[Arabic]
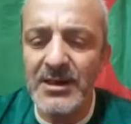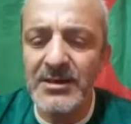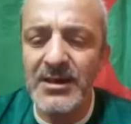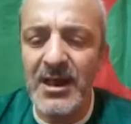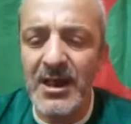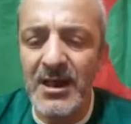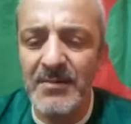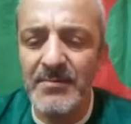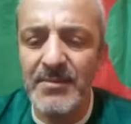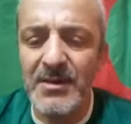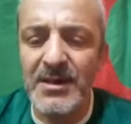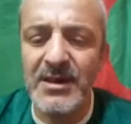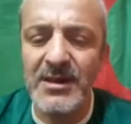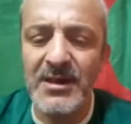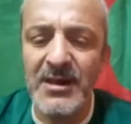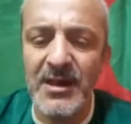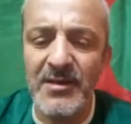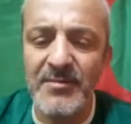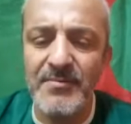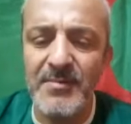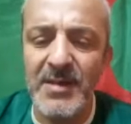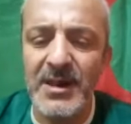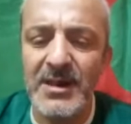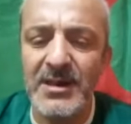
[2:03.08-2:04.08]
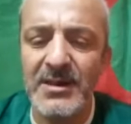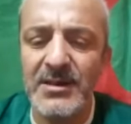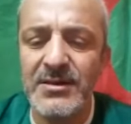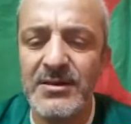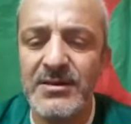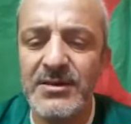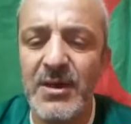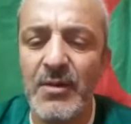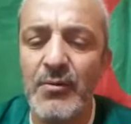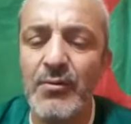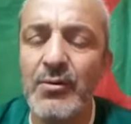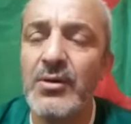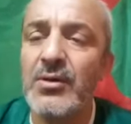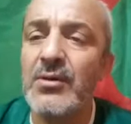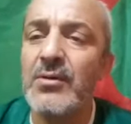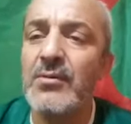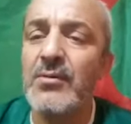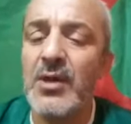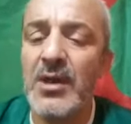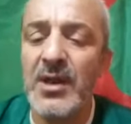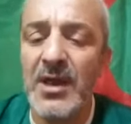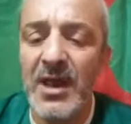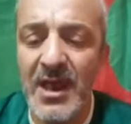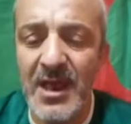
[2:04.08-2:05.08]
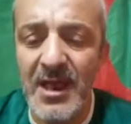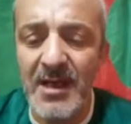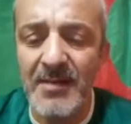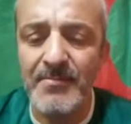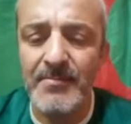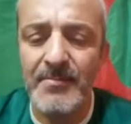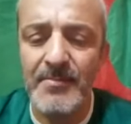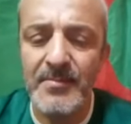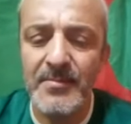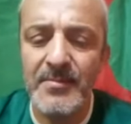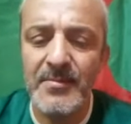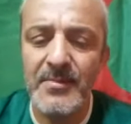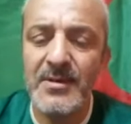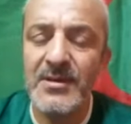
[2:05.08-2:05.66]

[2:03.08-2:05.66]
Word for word: لعب رياض محرز دور هام